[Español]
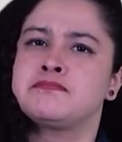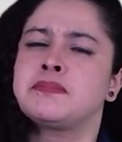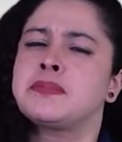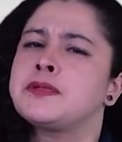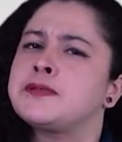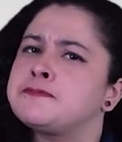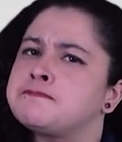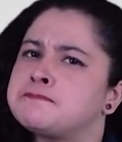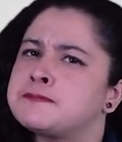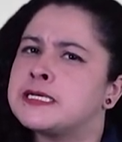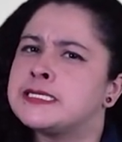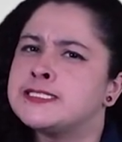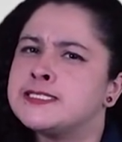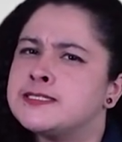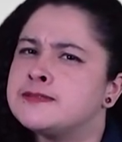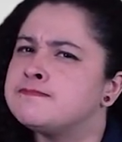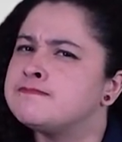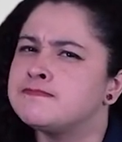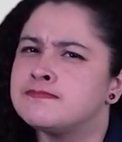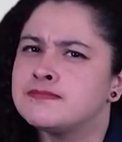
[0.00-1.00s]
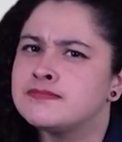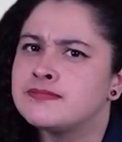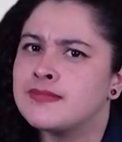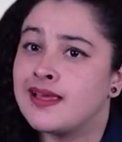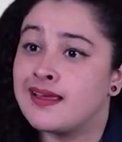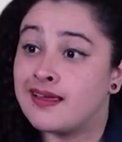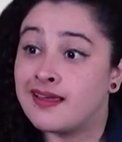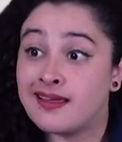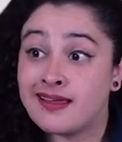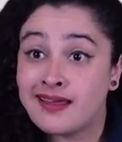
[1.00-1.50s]
y ante el
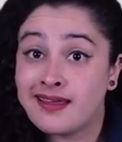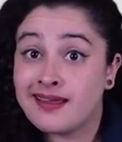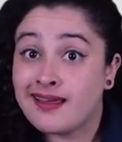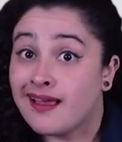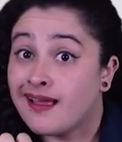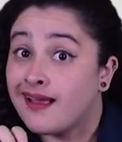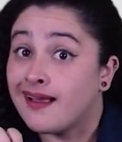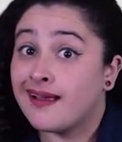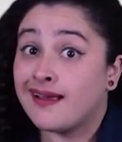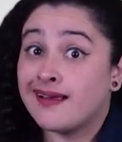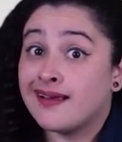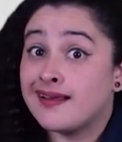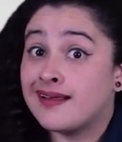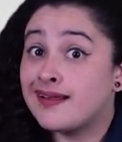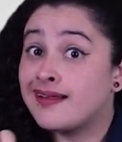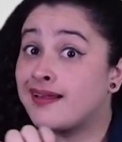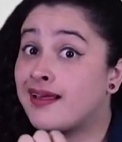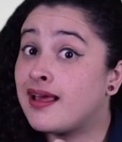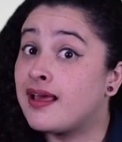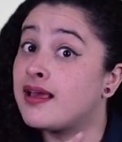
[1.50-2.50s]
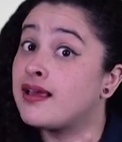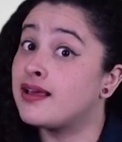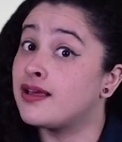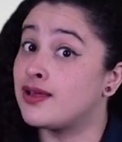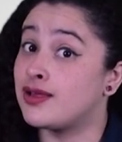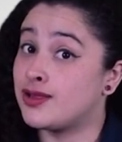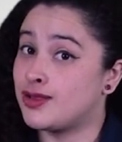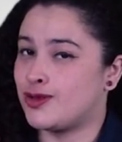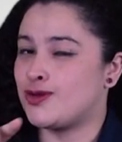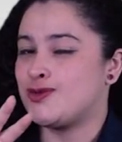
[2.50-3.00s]
aumento sostenido de
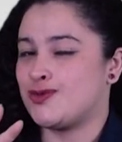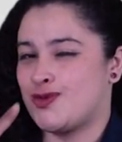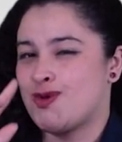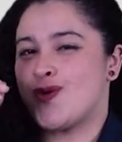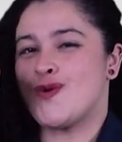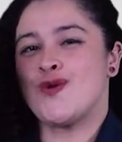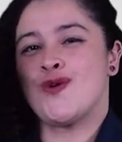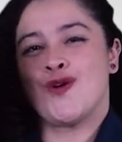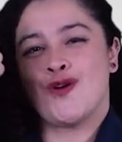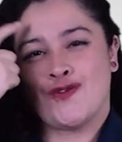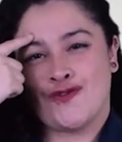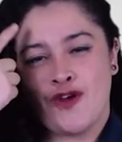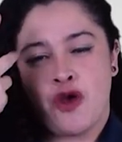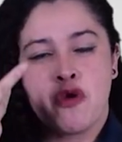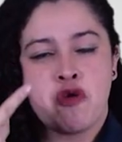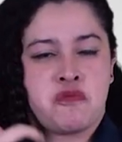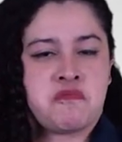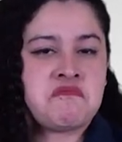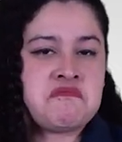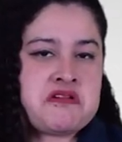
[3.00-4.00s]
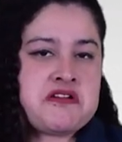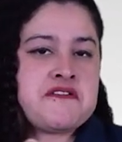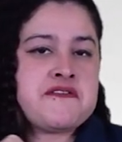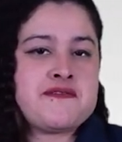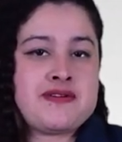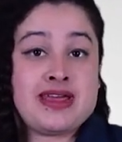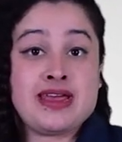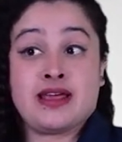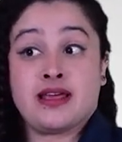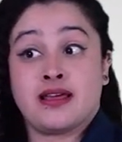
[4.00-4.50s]
las solicitudes de
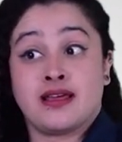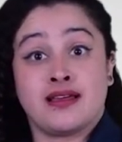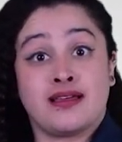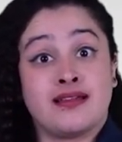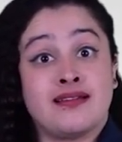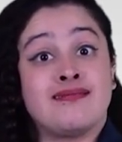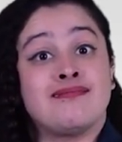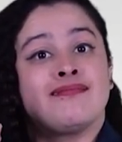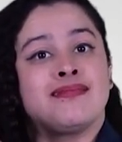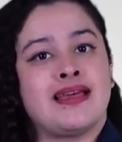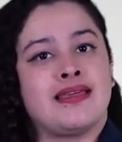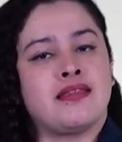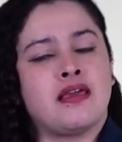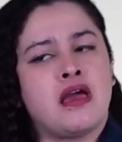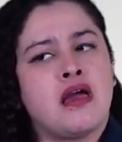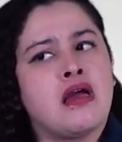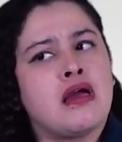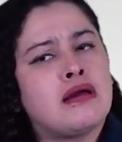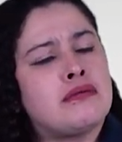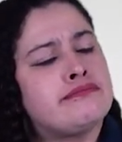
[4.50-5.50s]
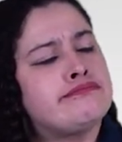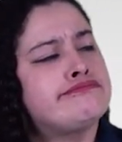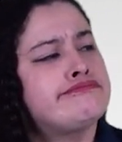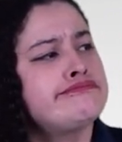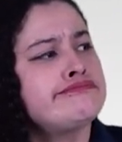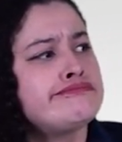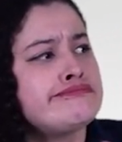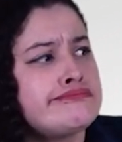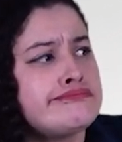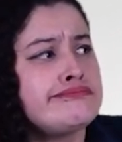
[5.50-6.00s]
entidades de orden público
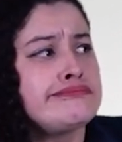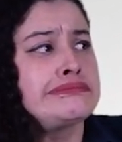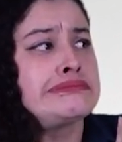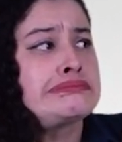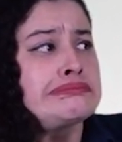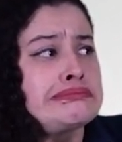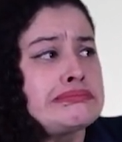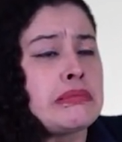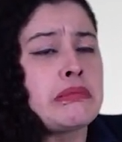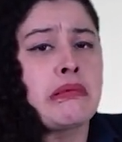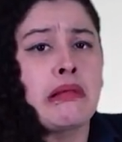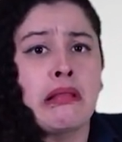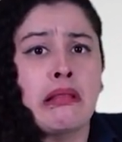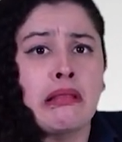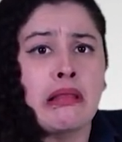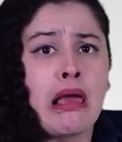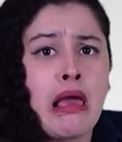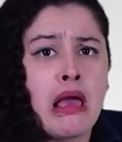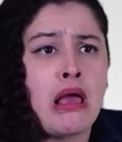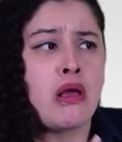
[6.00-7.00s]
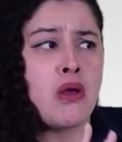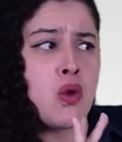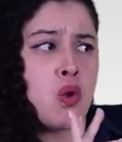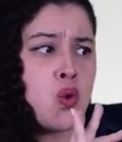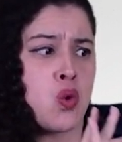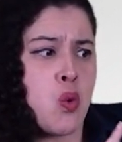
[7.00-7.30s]
y privado para